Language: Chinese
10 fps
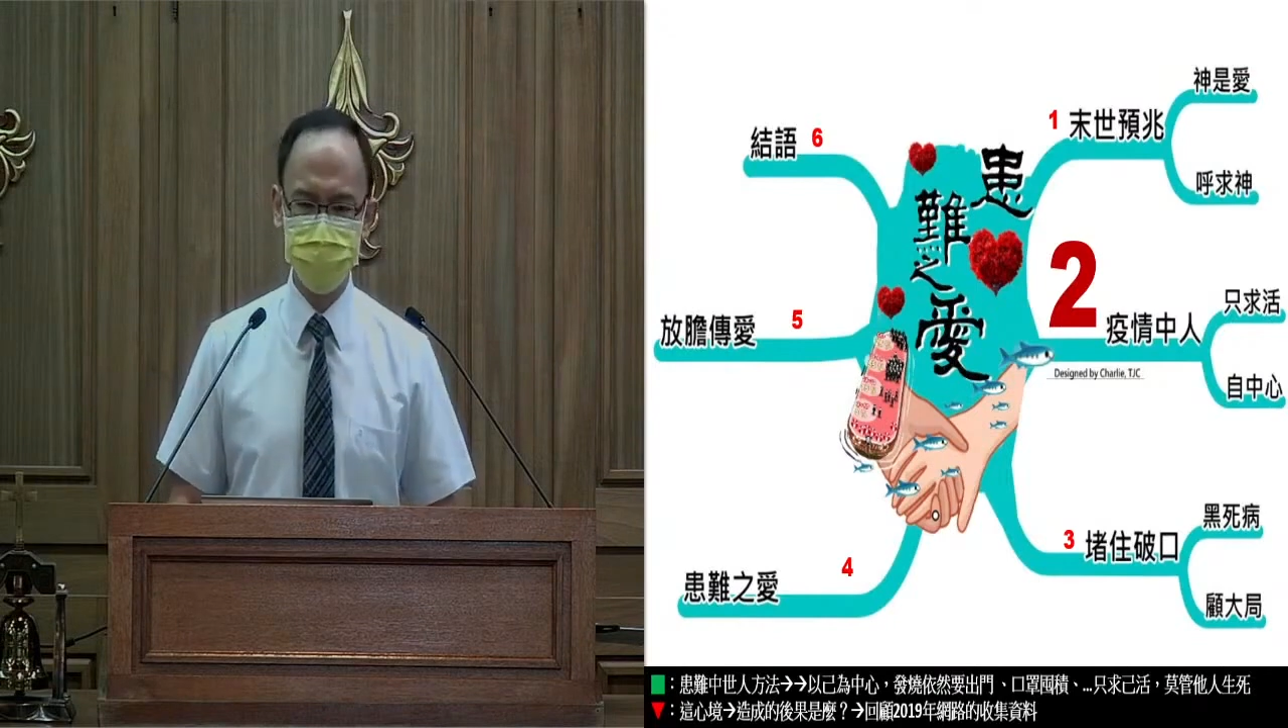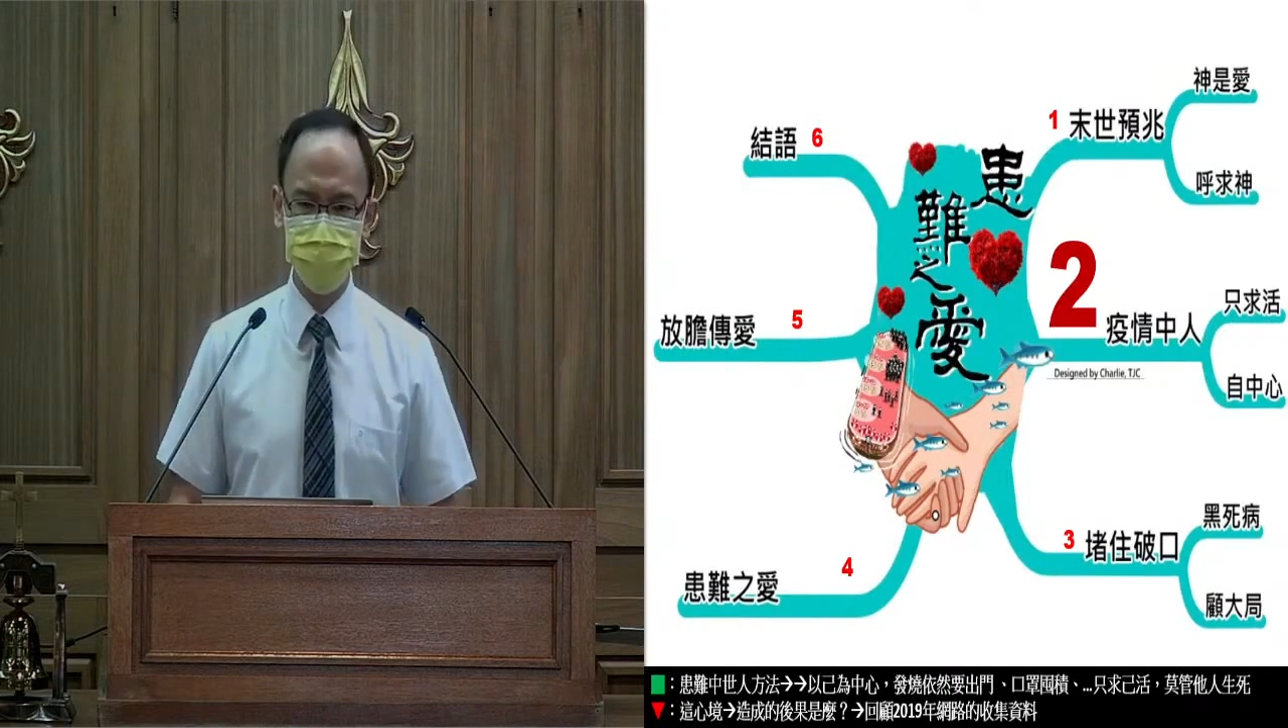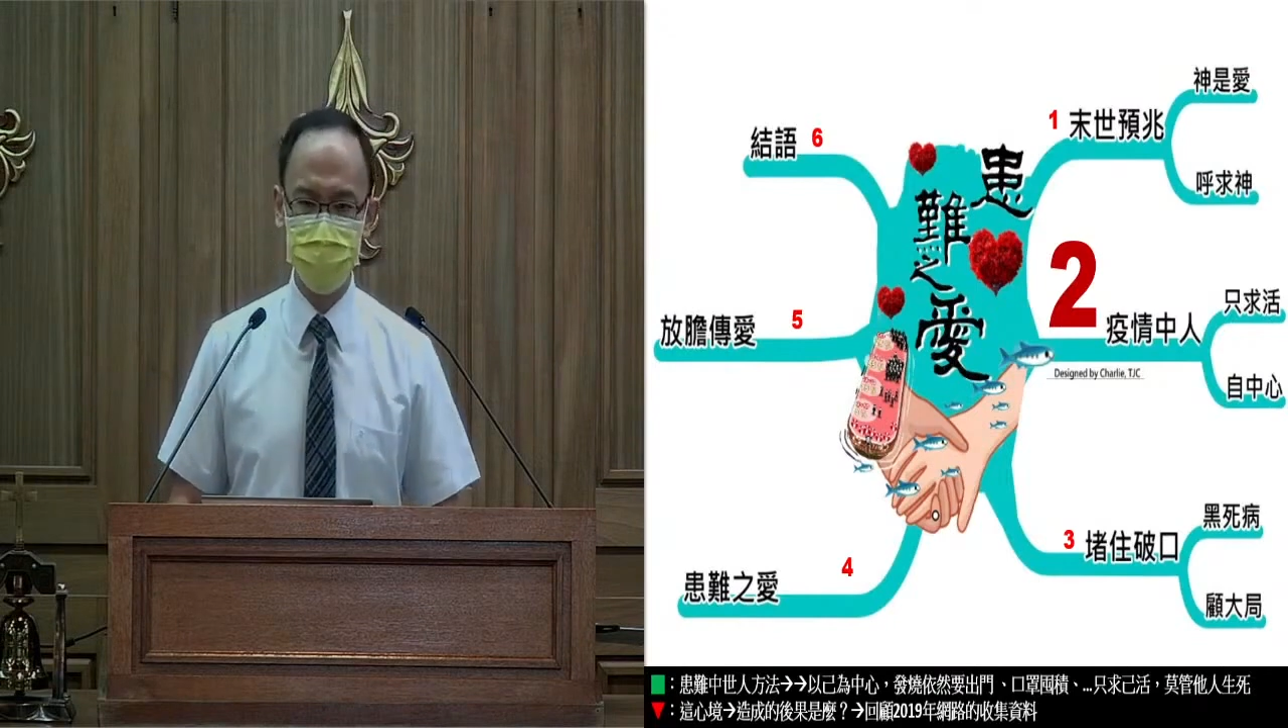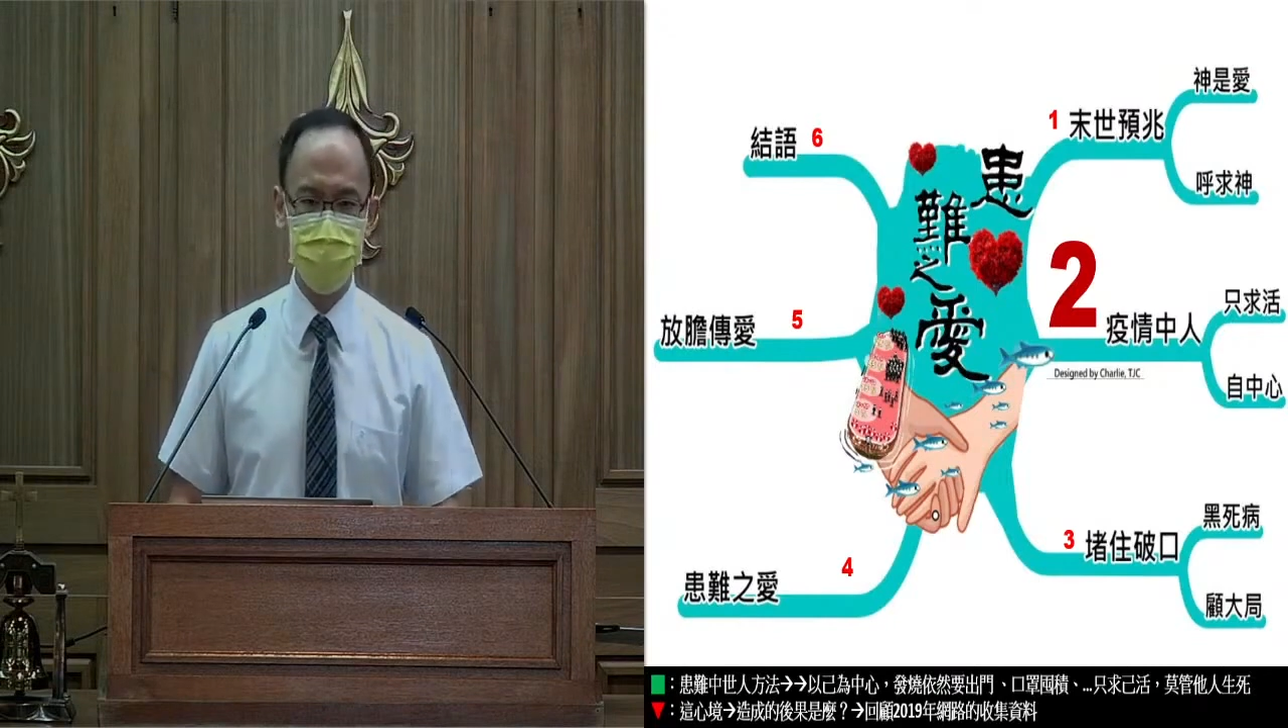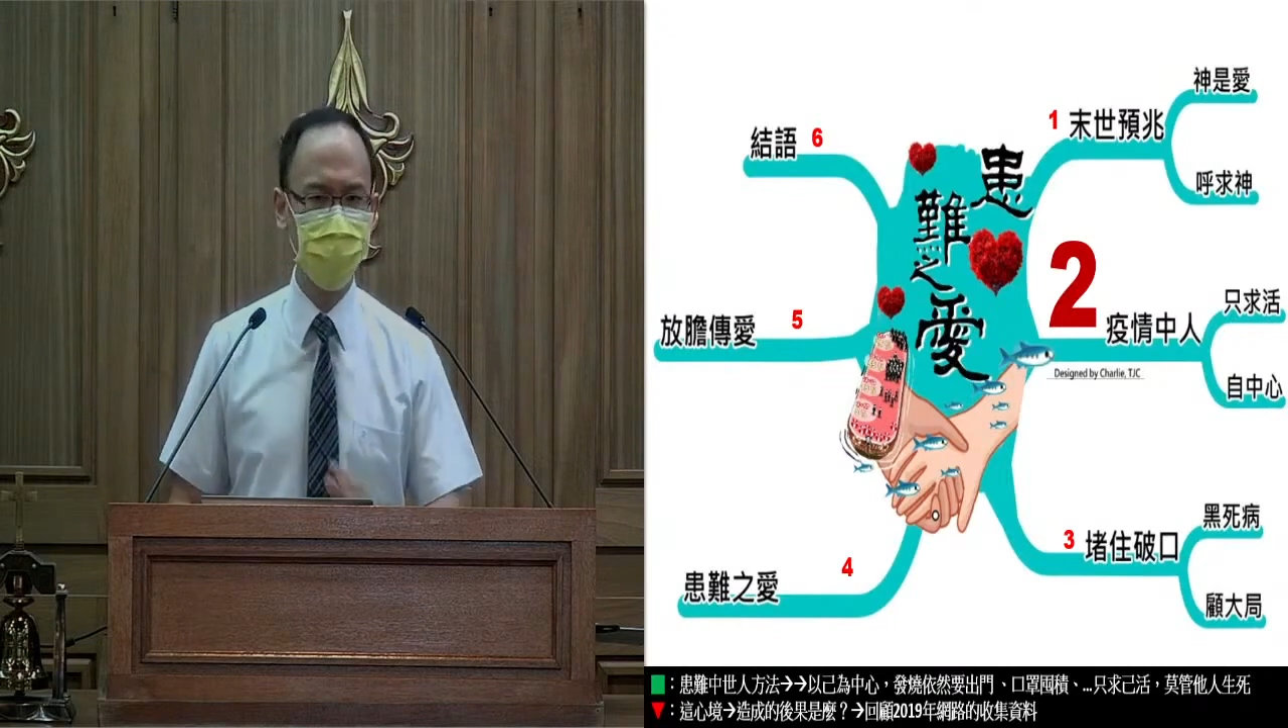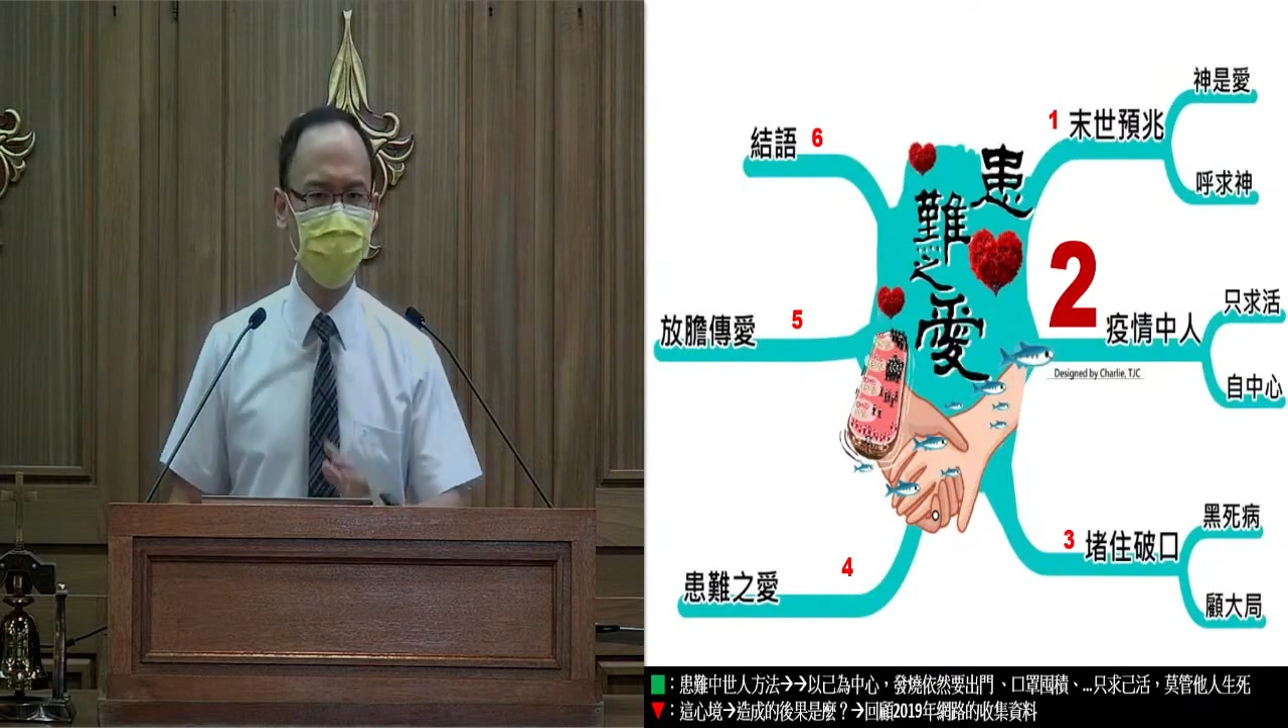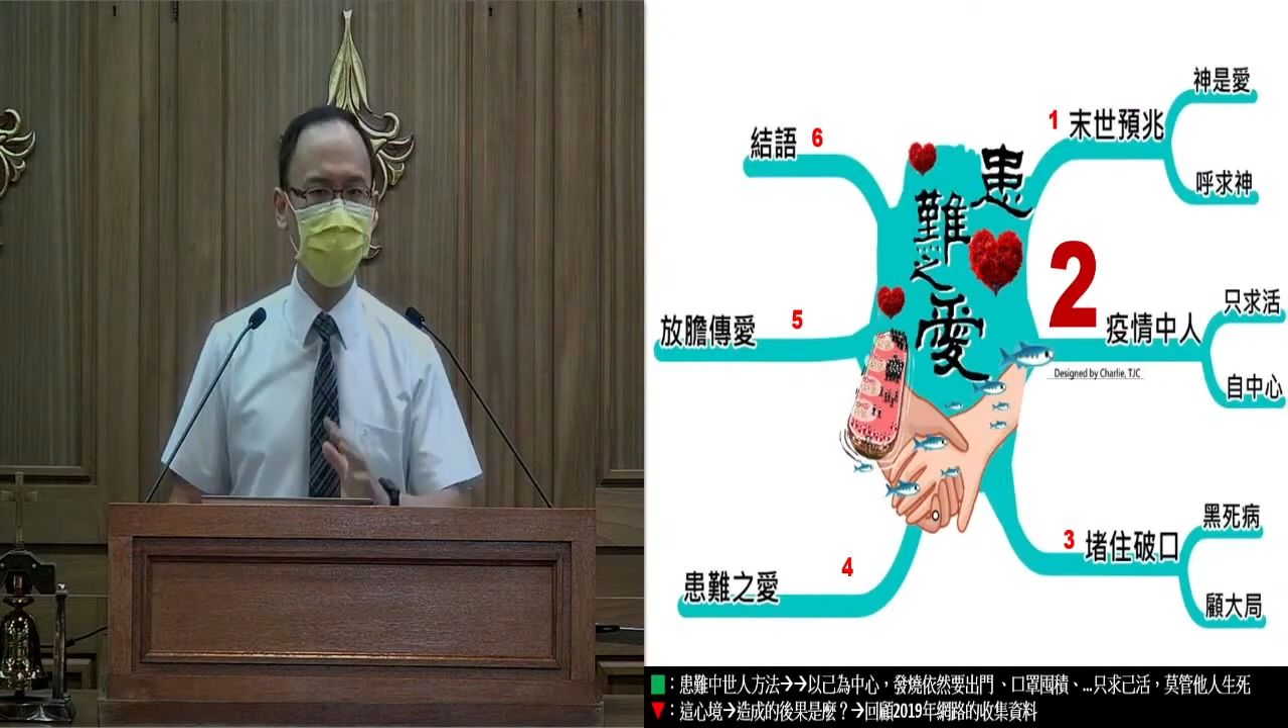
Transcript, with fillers: 却因为